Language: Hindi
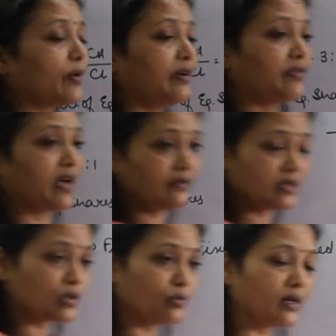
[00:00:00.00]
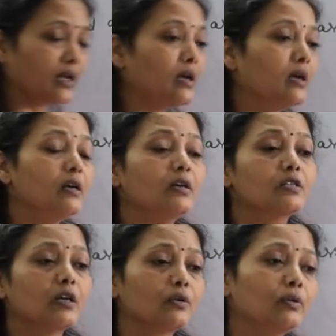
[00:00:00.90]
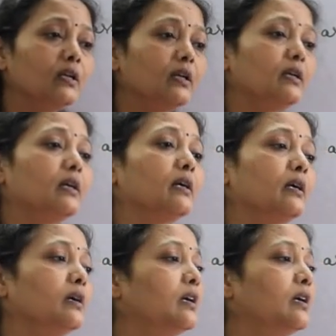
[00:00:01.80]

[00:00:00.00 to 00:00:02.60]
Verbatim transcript: पॉइंट फाइव इज टू वन है ज़रूरी नहीं है